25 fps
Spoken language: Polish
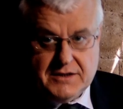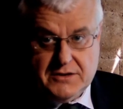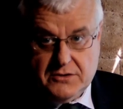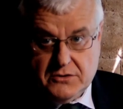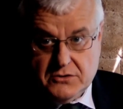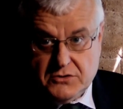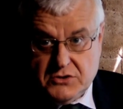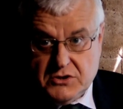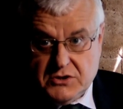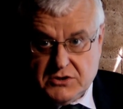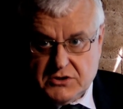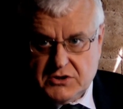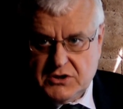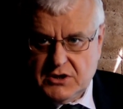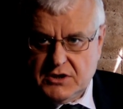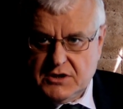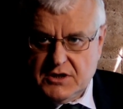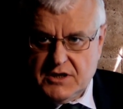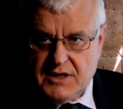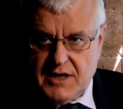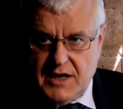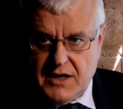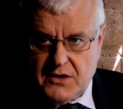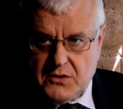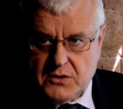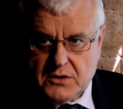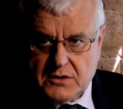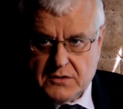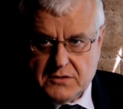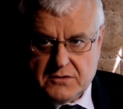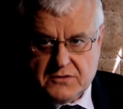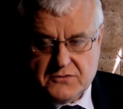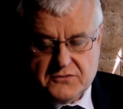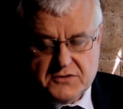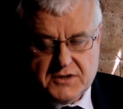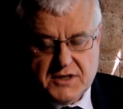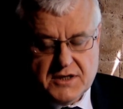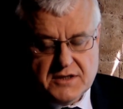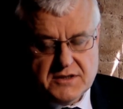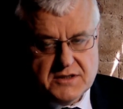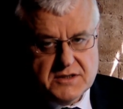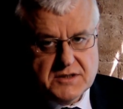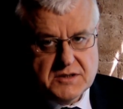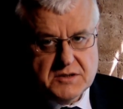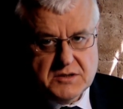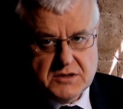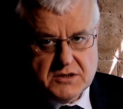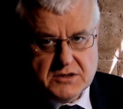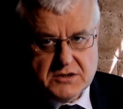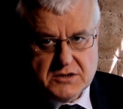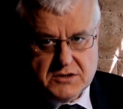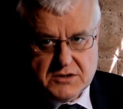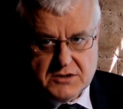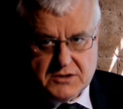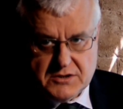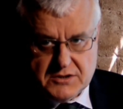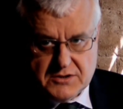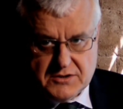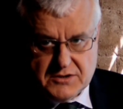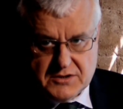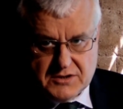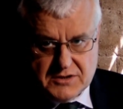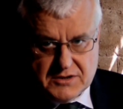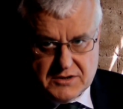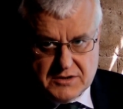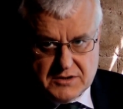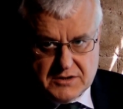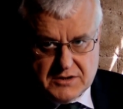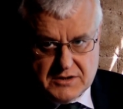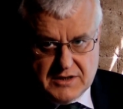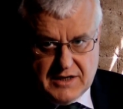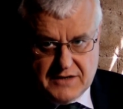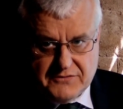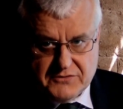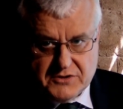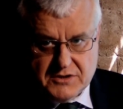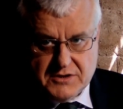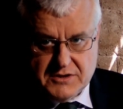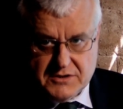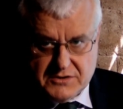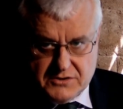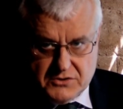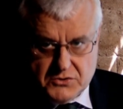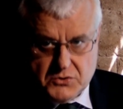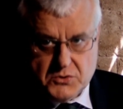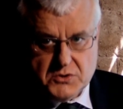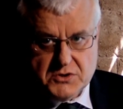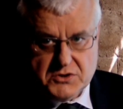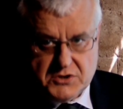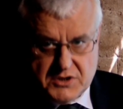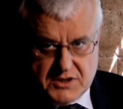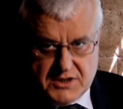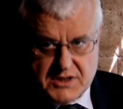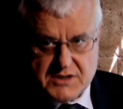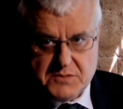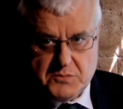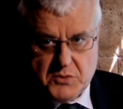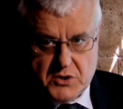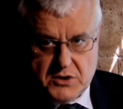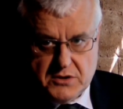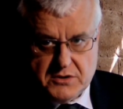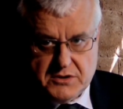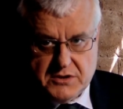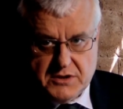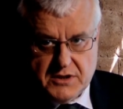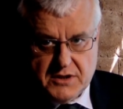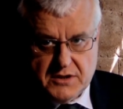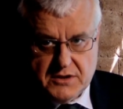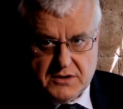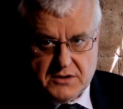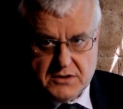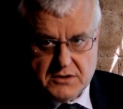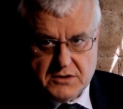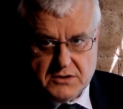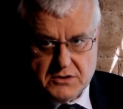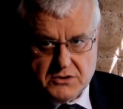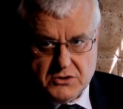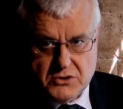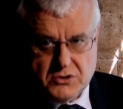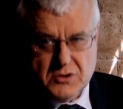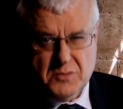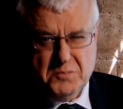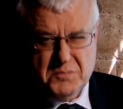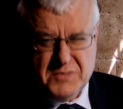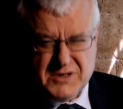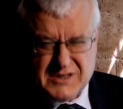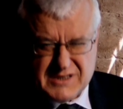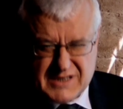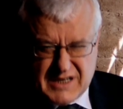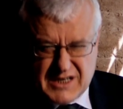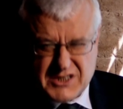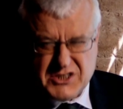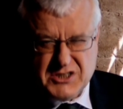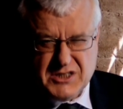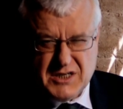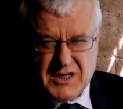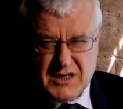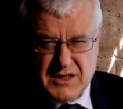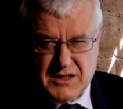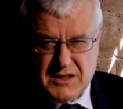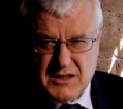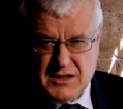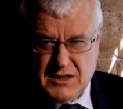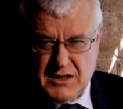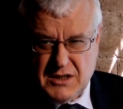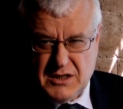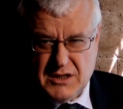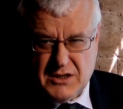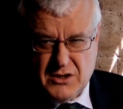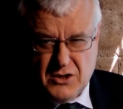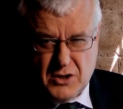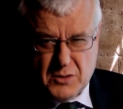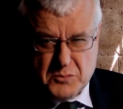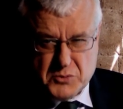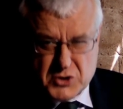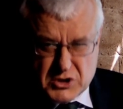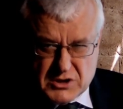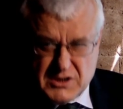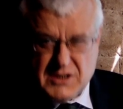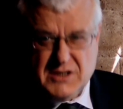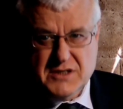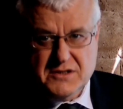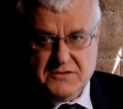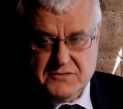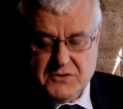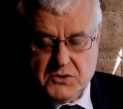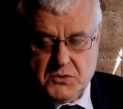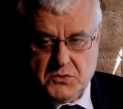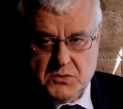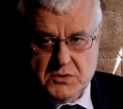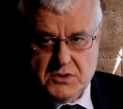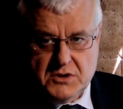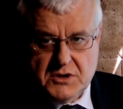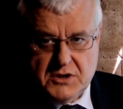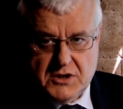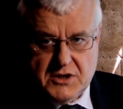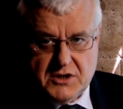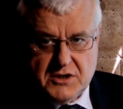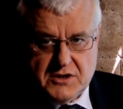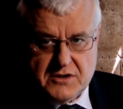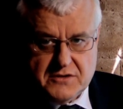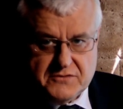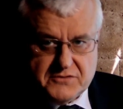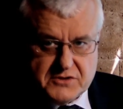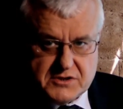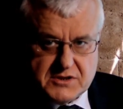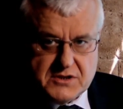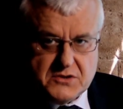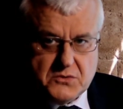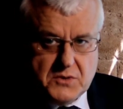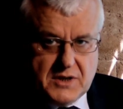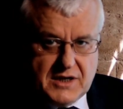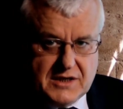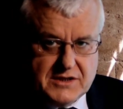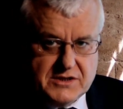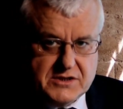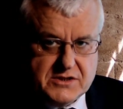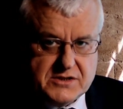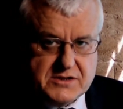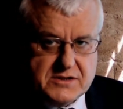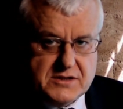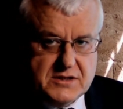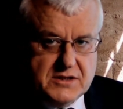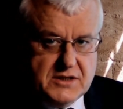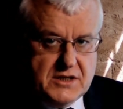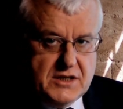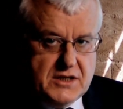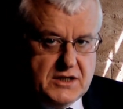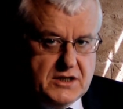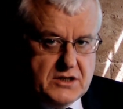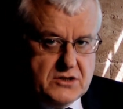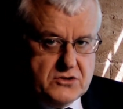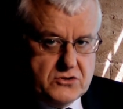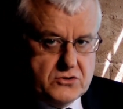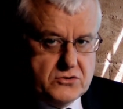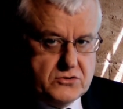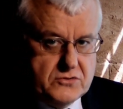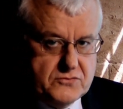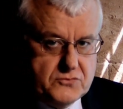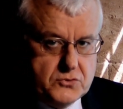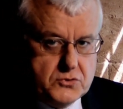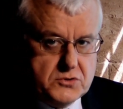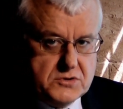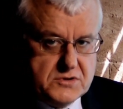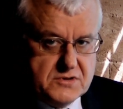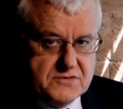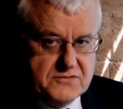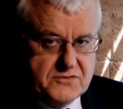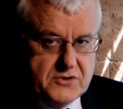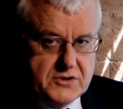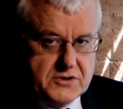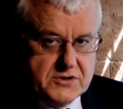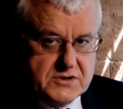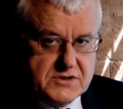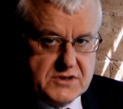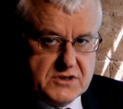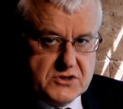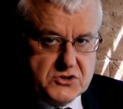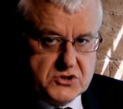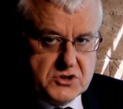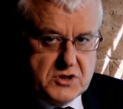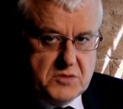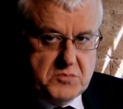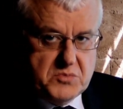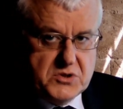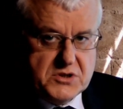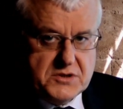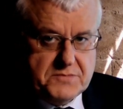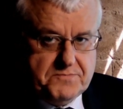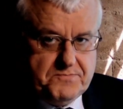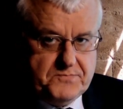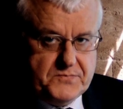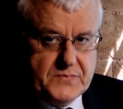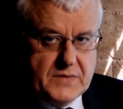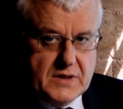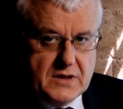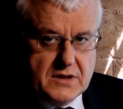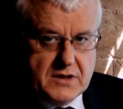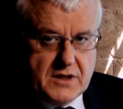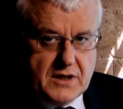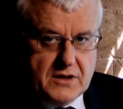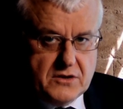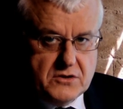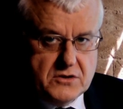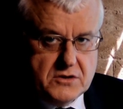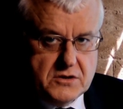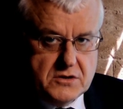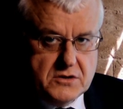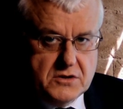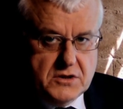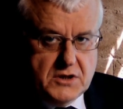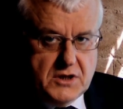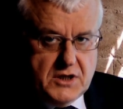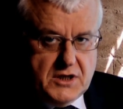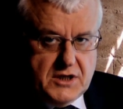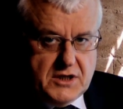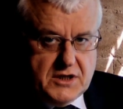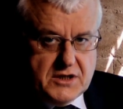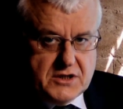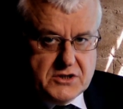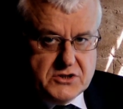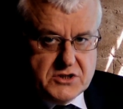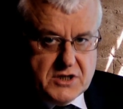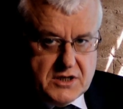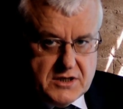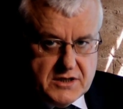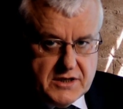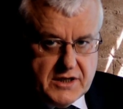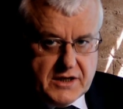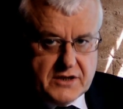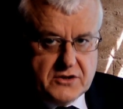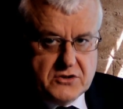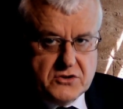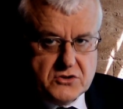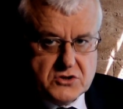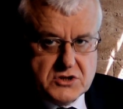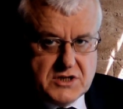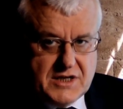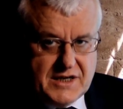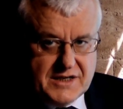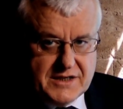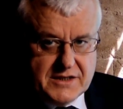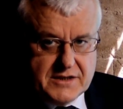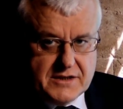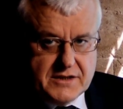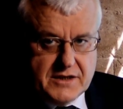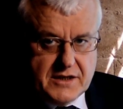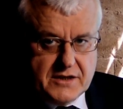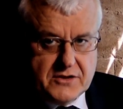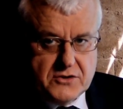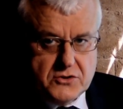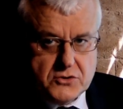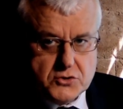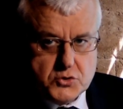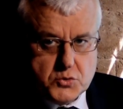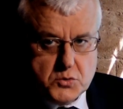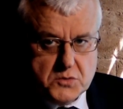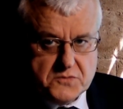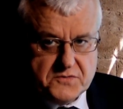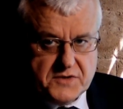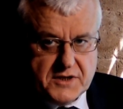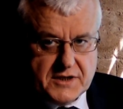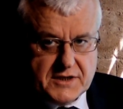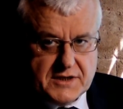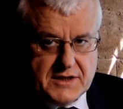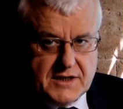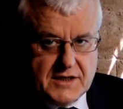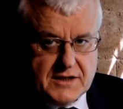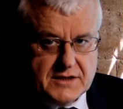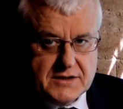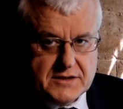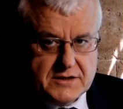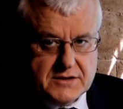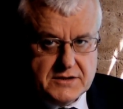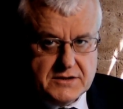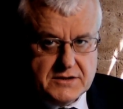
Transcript: No, nic się nie dało. Wtedy Dawid decyduje się na zbrodnię i to strasznie obrzydliwą. Wysyła list do dowódcy wojsk, żeby tego dzielnego, szlachetnego człowieka